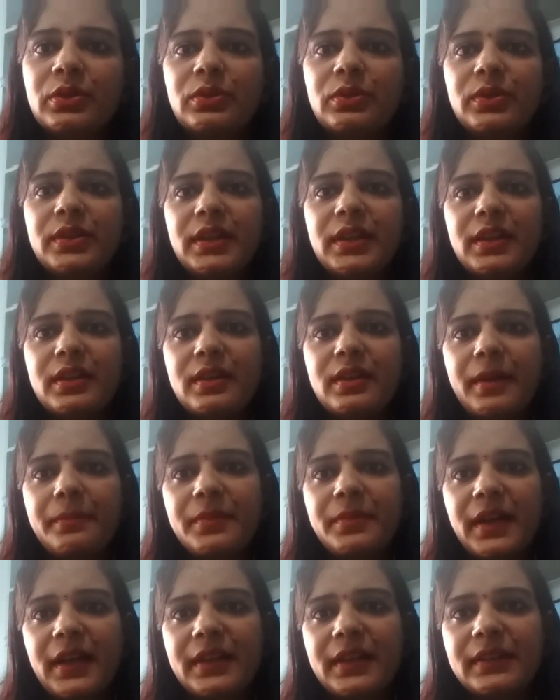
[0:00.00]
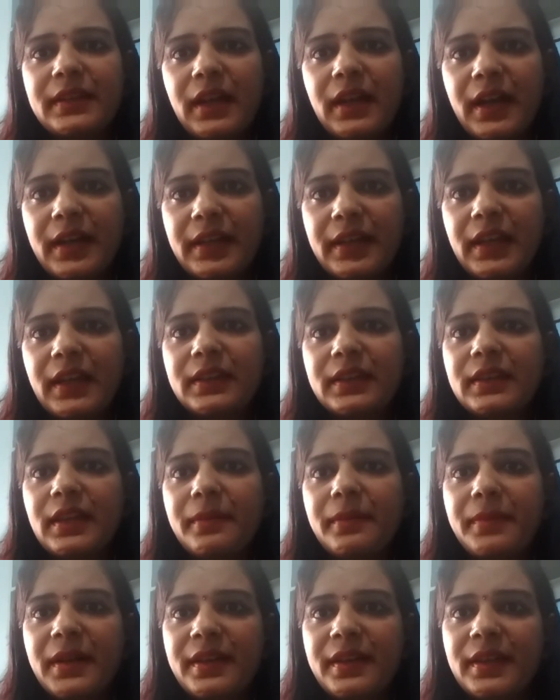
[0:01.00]
तो ये अपराध आगे
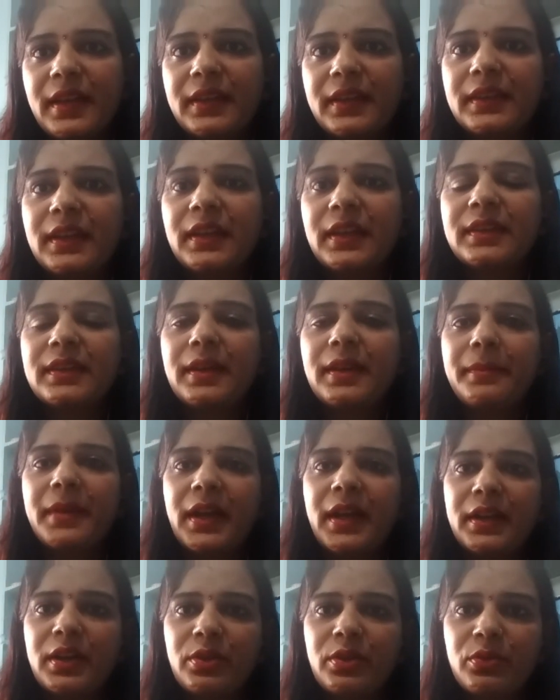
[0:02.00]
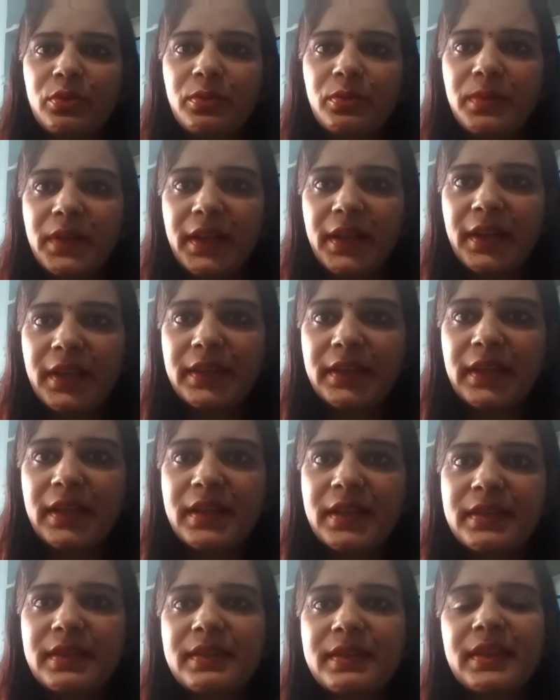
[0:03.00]
इतना बढ़ जाते हैं इतना भयानक रूप ले लेते
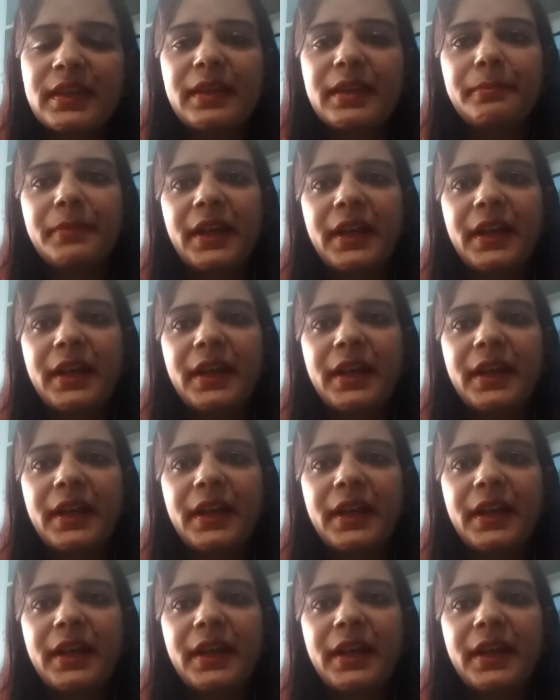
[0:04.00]
हैं जिससे कि